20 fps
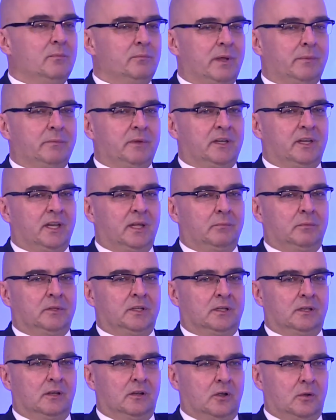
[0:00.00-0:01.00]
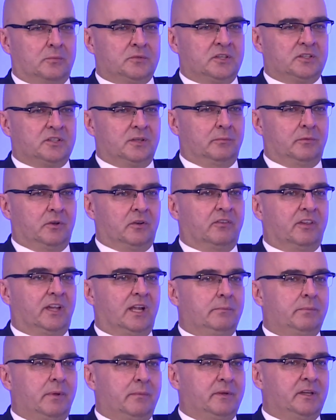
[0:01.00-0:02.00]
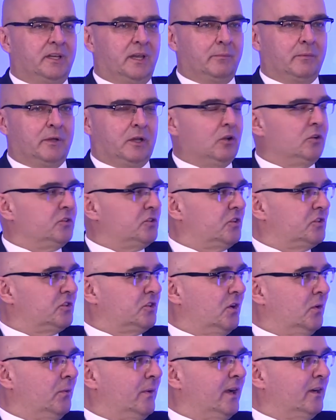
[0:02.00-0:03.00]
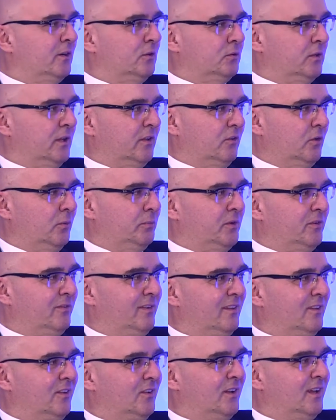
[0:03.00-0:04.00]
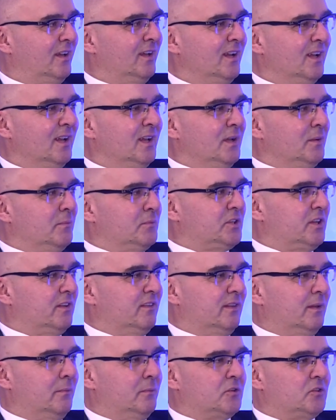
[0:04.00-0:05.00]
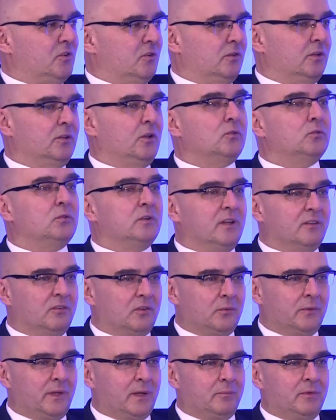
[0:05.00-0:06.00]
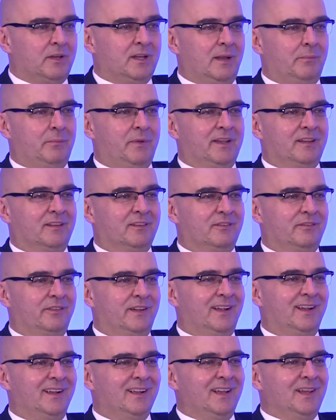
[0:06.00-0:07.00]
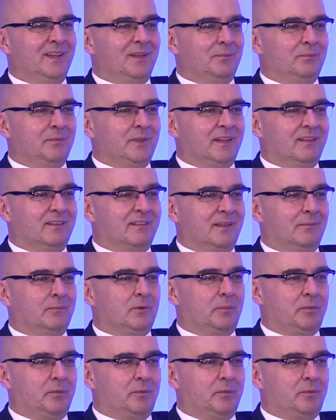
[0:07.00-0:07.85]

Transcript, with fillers: pamiętajmy nie tylko o przedsiębiorcach, ale pamiętajmy także o szkołach, które są prowadzone przez samorządy, no, które są jakby dla państwa miejscem no,